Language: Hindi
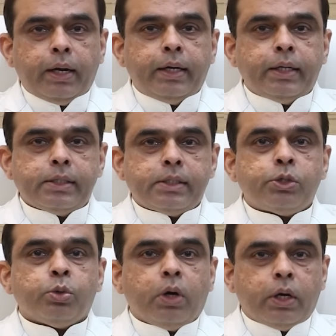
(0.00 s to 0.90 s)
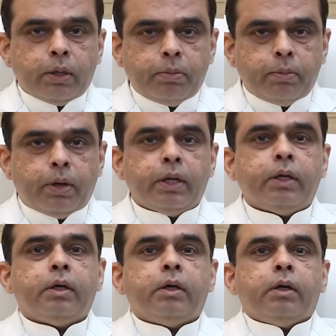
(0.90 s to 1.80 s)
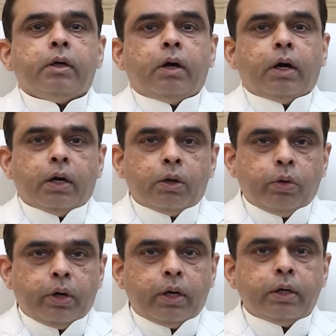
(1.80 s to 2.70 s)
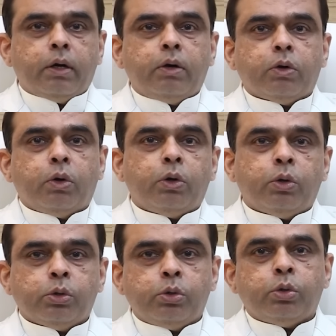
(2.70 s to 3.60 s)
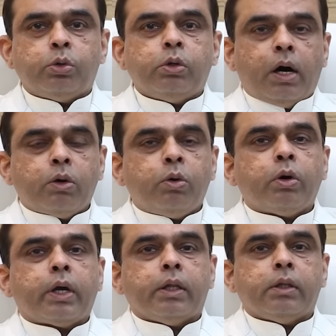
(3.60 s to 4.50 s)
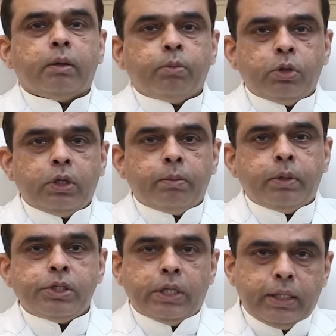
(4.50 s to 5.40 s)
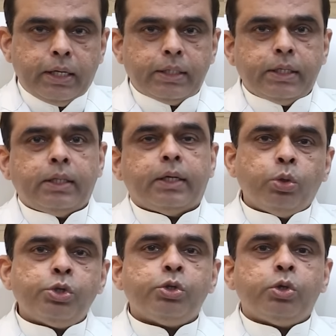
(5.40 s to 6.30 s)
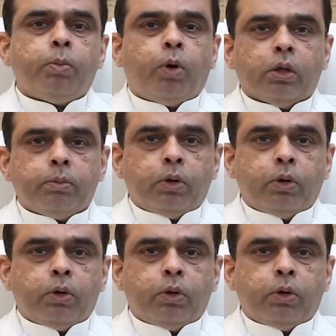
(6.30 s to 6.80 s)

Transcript: मलाइटस शुगर की बीमारी अगर कोई अनकंट्रोल्ड हो तो आँखों के अंदर मोतियाबिंद जल्दी आ जाता है कुछ जो बहुत